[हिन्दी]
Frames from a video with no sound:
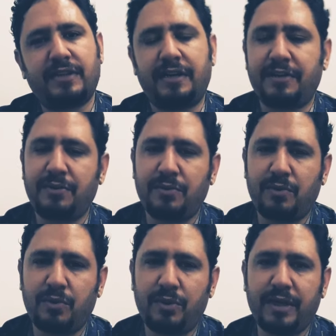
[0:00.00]
लड़कियों
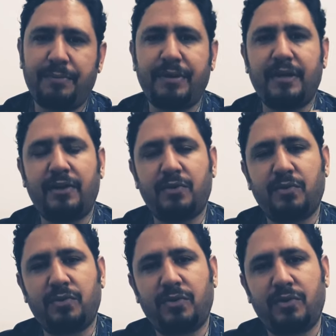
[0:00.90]
को या फिर
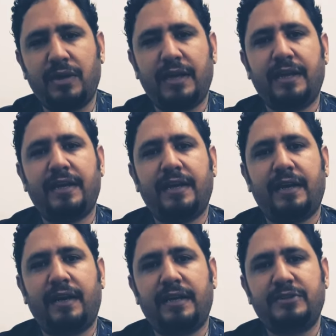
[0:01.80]
लड़कों
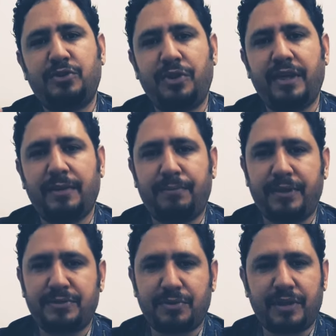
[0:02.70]
को झुरियाँ
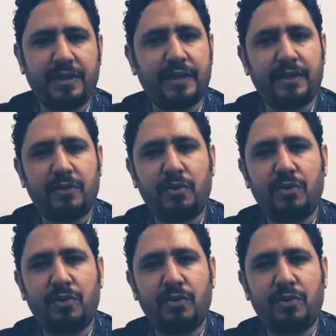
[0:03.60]
पड़ चुकी हैं